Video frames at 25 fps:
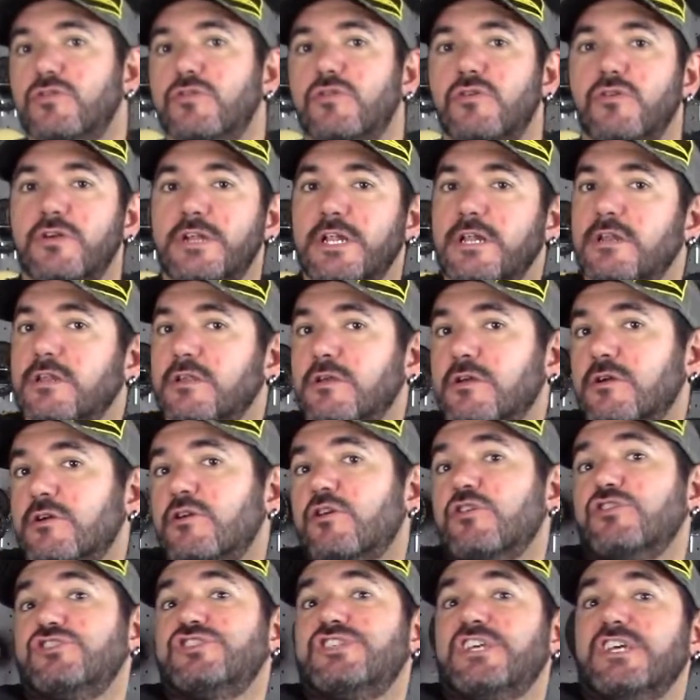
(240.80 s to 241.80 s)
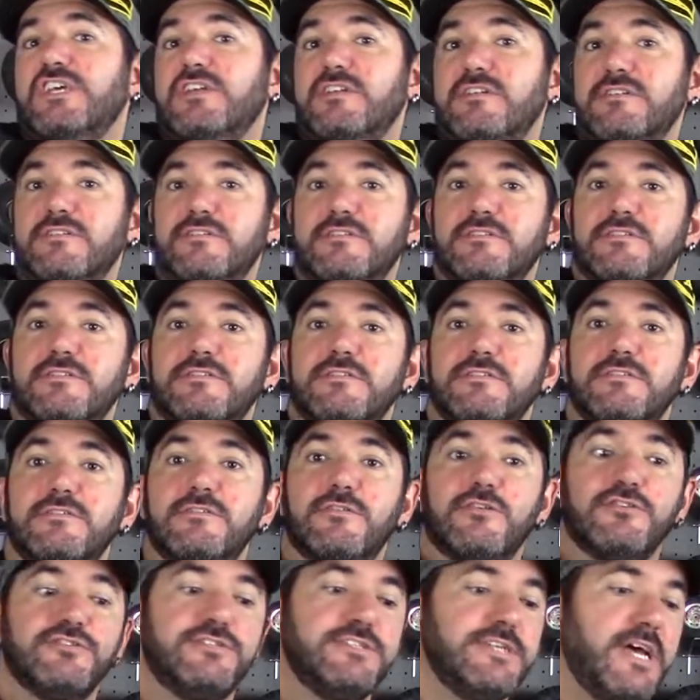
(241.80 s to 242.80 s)
con el coche.
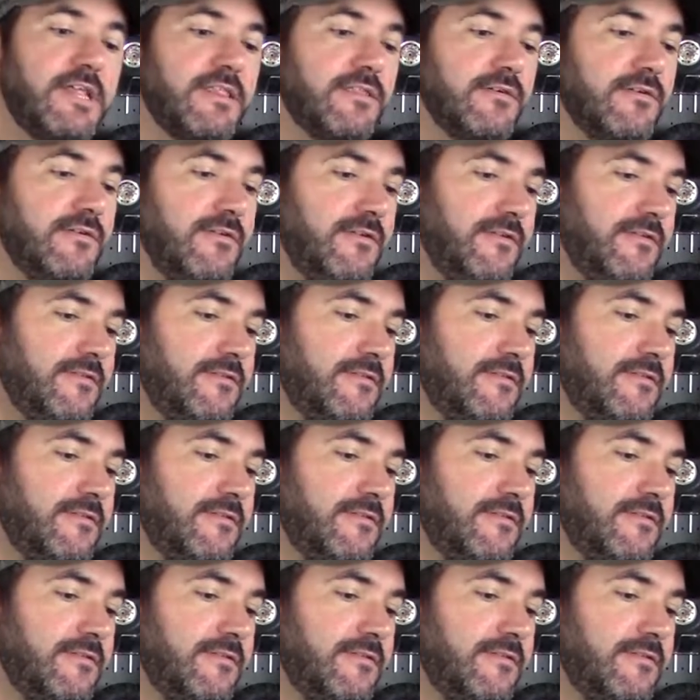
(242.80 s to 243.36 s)
Cochazo.